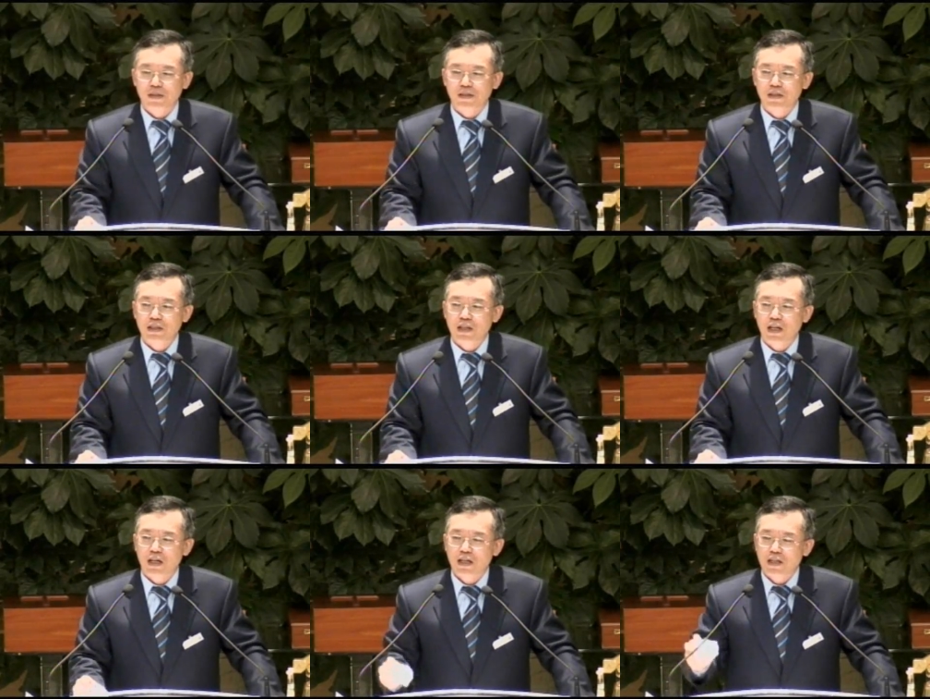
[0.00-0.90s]

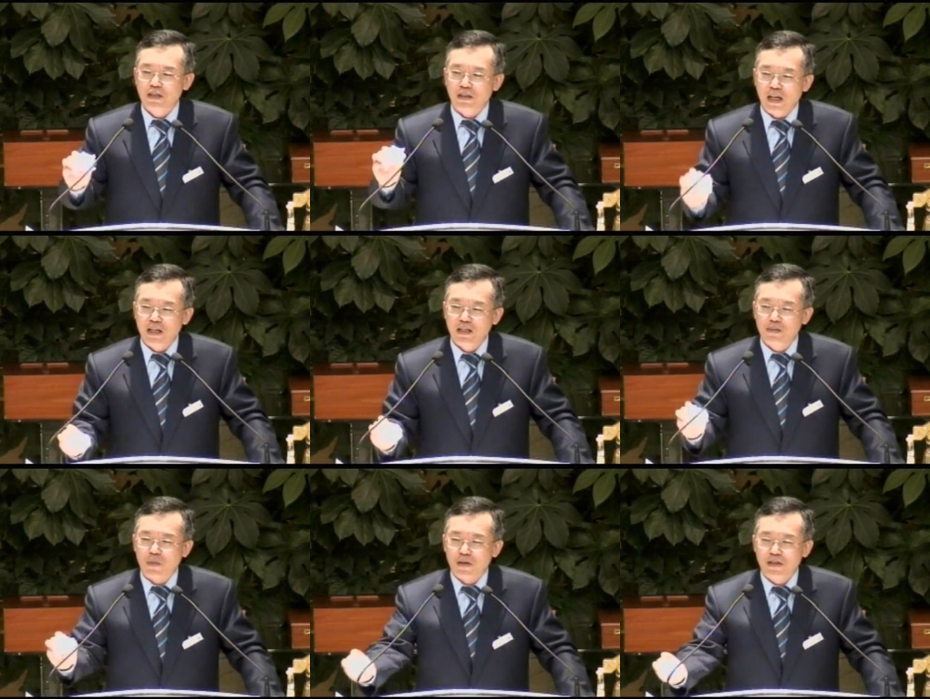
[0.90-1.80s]
그러니까
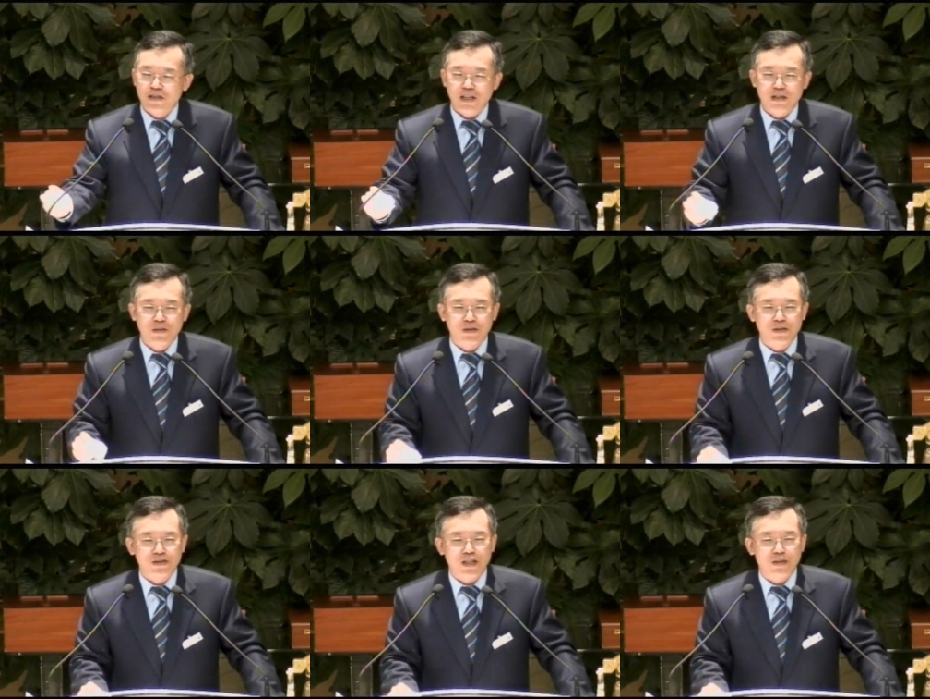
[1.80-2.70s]
내일을 버리는 사람은
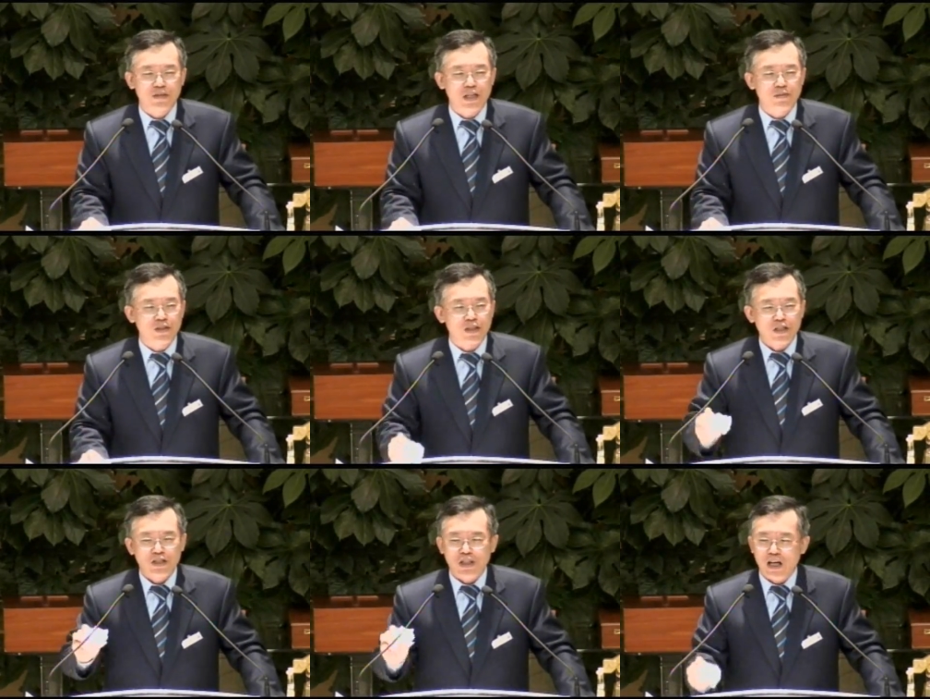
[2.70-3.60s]
어떤 사람이냐면
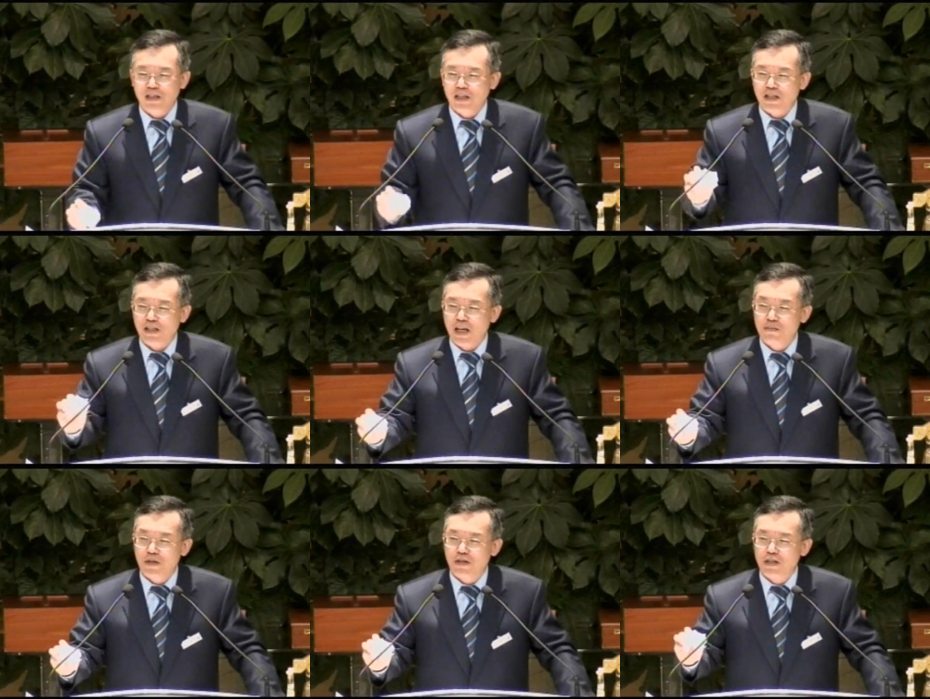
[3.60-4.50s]
자기의
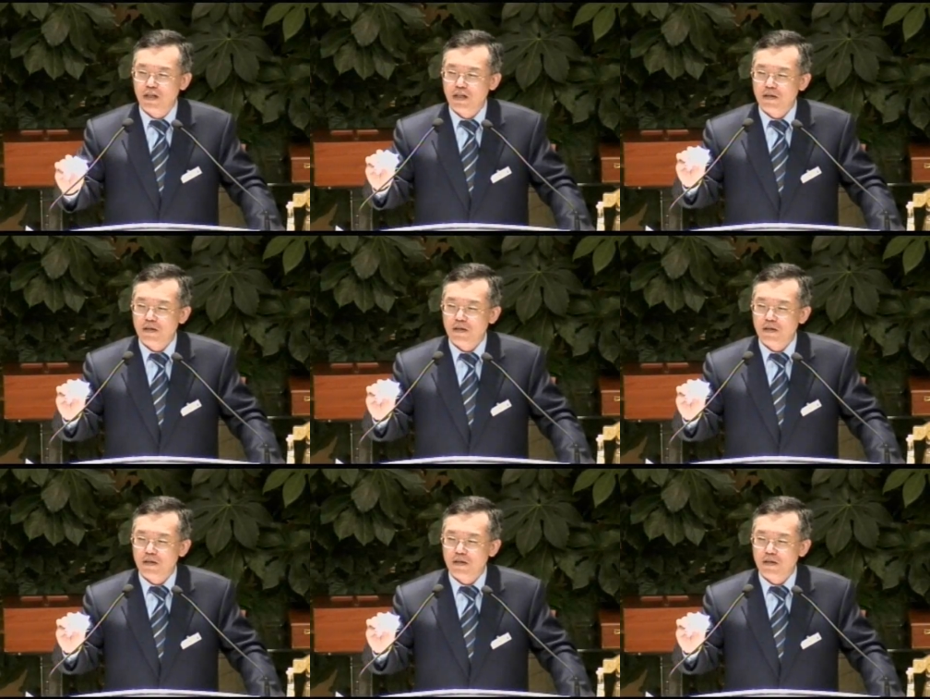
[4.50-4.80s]
생명을